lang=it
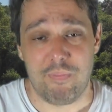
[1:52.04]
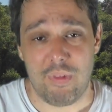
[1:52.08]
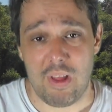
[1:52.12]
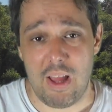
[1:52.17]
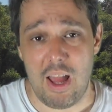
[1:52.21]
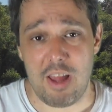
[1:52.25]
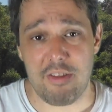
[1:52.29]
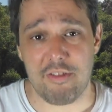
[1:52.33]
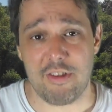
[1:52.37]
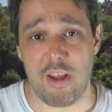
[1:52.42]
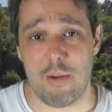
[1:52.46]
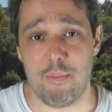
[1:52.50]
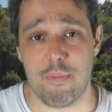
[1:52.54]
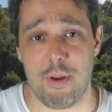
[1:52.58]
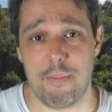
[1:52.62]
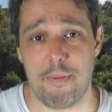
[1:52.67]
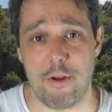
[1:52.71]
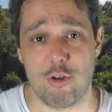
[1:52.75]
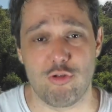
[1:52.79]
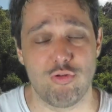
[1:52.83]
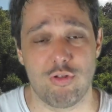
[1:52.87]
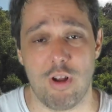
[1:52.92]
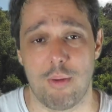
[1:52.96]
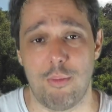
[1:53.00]
è sempre
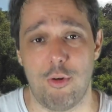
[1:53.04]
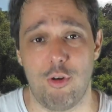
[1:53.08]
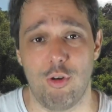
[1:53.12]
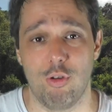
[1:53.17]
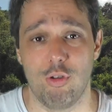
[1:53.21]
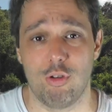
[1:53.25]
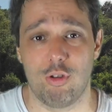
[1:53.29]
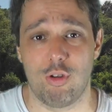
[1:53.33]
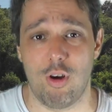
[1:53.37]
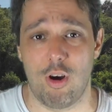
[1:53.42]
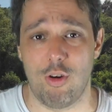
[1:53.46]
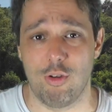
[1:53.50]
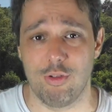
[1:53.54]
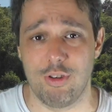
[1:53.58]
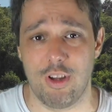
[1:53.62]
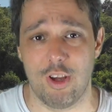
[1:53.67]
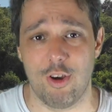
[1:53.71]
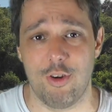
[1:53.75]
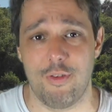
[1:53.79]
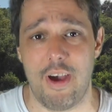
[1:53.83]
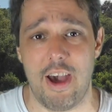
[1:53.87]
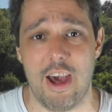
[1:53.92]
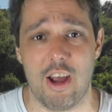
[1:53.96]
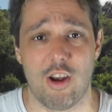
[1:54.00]
piaciuta molto a ogni
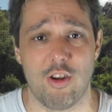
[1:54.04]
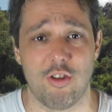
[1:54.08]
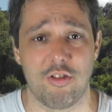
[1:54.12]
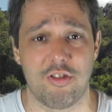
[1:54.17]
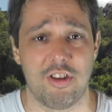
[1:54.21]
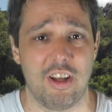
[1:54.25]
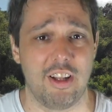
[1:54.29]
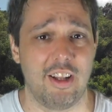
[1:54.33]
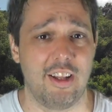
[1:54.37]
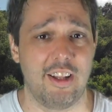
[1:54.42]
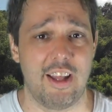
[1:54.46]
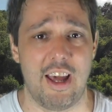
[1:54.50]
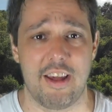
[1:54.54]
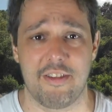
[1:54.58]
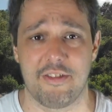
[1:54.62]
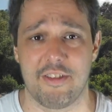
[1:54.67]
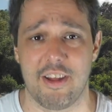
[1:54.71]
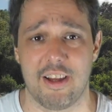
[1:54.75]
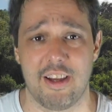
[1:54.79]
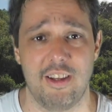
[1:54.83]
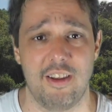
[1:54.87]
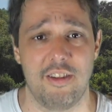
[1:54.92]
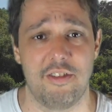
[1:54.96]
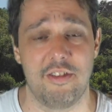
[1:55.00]
governo, sia di
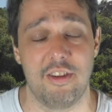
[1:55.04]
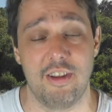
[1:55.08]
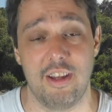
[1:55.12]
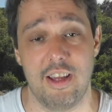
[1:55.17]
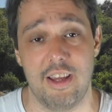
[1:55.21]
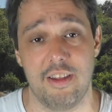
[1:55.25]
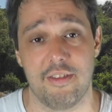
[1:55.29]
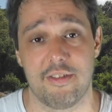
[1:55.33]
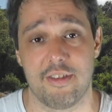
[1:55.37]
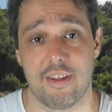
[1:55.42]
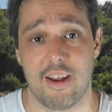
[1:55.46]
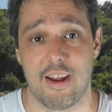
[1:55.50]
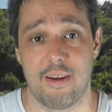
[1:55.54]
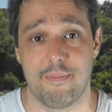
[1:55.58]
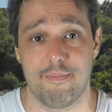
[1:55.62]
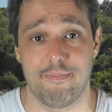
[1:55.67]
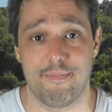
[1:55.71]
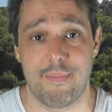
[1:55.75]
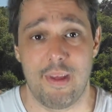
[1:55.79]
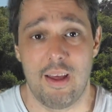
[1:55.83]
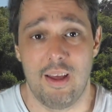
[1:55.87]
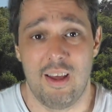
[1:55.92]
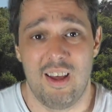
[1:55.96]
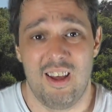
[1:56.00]
destra che di sinistra
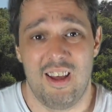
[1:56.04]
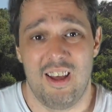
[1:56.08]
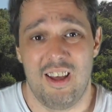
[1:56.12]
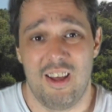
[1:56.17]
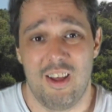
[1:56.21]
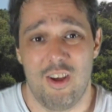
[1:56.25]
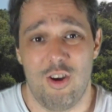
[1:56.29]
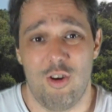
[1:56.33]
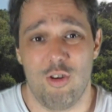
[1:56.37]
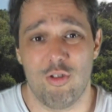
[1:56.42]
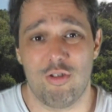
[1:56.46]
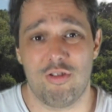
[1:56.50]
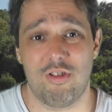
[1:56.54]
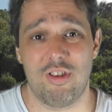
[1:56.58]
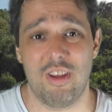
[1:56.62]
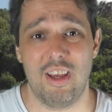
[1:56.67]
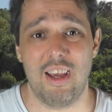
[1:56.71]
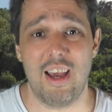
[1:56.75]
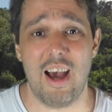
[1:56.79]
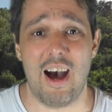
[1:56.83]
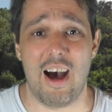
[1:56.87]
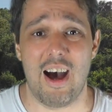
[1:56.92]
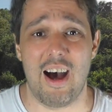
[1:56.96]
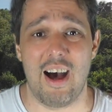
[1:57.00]

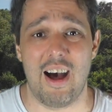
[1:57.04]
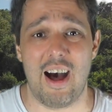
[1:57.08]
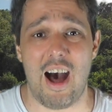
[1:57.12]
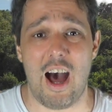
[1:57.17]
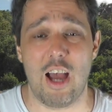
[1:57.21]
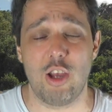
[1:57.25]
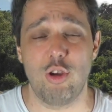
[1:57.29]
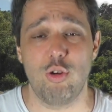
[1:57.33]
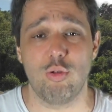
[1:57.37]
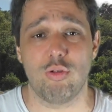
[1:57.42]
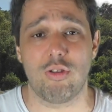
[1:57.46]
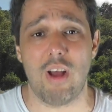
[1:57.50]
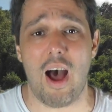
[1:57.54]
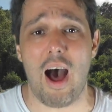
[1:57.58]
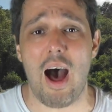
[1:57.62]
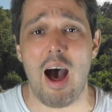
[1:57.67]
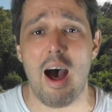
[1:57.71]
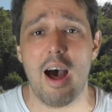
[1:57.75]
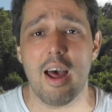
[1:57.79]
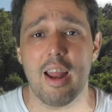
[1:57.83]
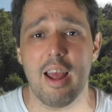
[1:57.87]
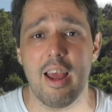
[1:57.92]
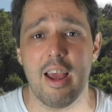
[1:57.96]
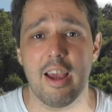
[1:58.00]
ossia
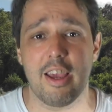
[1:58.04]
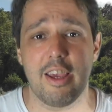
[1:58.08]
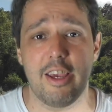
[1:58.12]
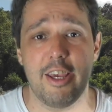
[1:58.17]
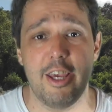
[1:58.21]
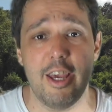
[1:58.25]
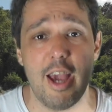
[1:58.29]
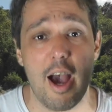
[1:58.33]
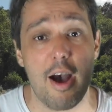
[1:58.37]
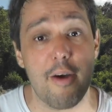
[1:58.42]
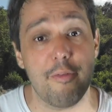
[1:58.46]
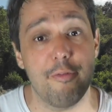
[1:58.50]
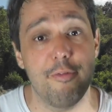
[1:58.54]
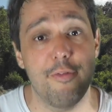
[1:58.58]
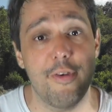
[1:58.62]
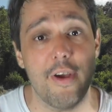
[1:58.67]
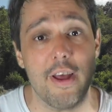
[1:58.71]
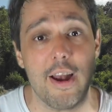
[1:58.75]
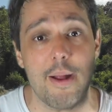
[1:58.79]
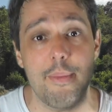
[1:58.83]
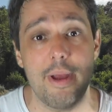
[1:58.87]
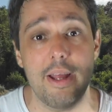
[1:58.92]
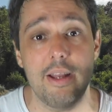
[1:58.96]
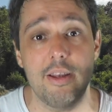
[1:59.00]
aiutare chi ha
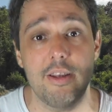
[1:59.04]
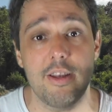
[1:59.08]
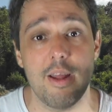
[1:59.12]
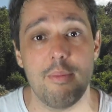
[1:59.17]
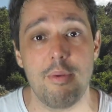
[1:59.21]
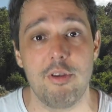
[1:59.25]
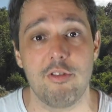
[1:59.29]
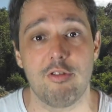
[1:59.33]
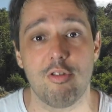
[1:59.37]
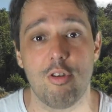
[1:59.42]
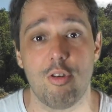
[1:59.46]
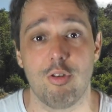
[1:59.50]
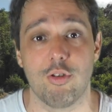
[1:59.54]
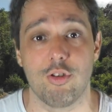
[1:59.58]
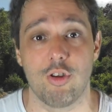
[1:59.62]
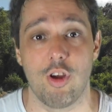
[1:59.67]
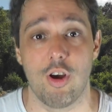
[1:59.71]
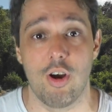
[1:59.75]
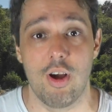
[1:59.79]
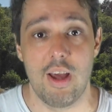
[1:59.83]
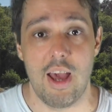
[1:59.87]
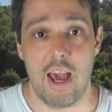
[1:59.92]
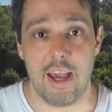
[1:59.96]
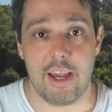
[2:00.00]
veramente
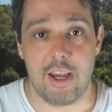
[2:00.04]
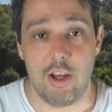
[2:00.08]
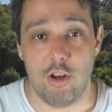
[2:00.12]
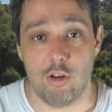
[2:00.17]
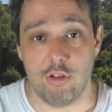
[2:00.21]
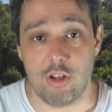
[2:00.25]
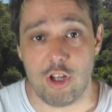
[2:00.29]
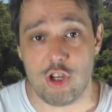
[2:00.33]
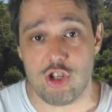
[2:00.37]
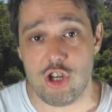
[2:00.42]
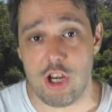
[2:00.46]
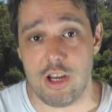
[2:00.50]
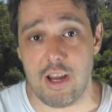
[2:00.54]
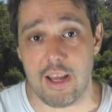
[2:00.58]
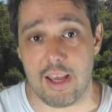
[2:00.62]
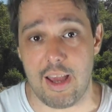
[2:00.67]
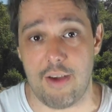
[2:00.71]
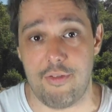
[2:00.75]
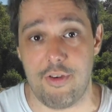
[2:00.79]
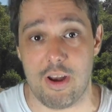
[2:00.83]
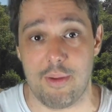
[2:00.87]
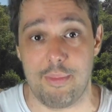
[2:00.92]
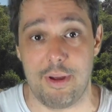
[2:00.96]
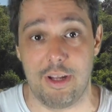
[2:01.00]
bisogno. E chi lo decide che ha
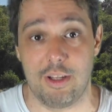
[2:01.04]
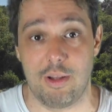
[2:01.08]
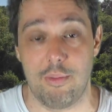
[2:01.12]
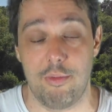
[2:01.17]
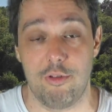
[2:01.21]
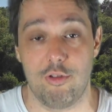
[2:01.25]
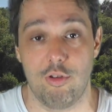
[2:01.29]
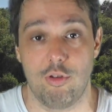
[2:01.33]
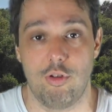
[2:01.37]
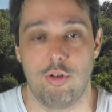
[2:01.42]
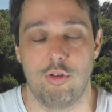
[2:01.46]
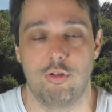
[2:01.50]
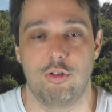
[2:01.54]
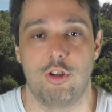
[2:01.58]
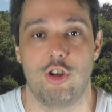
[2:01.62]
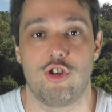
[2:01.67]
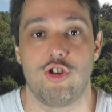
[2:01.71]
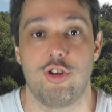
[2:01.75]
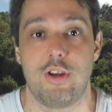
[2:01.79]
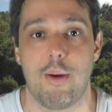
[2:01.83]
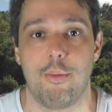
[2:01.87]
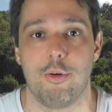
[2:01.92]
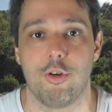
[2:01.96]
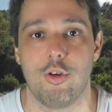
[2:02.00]
veramente bisogno lo
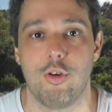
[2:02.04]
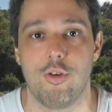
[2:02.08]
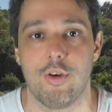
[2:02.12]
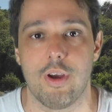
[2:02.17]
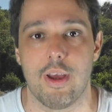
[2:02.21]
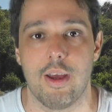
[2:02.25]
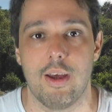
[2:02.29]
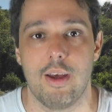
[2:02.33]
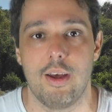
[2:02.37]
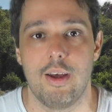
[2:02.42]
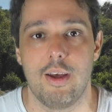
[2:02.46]
decidiamo noi,